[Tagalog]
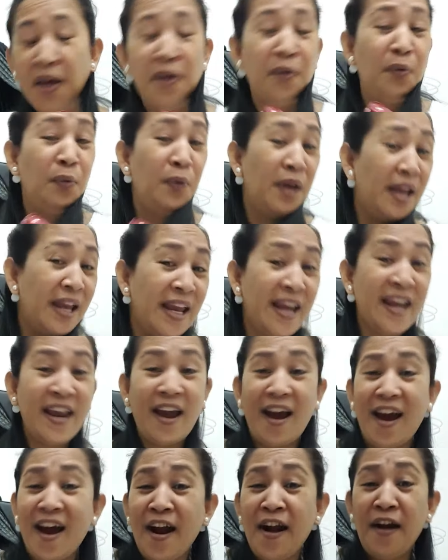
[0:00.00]
We
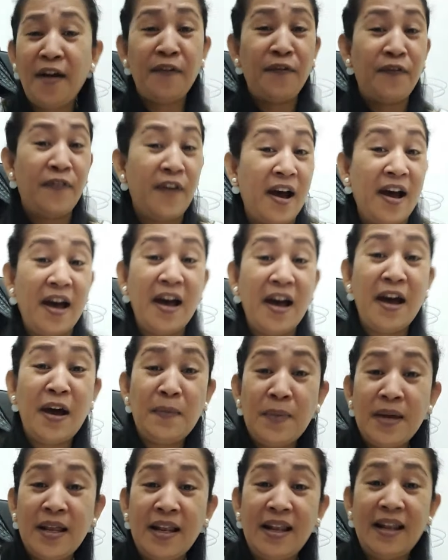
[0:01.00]
are
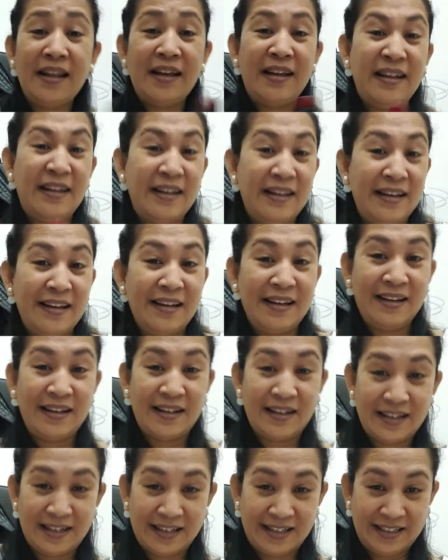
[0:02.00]
family.
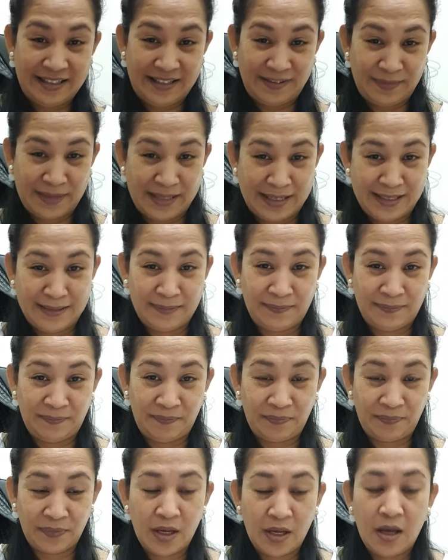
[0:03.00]
Ah, di ba?
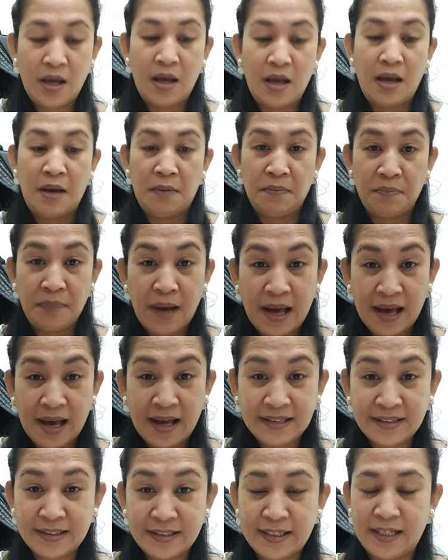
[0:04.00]
But,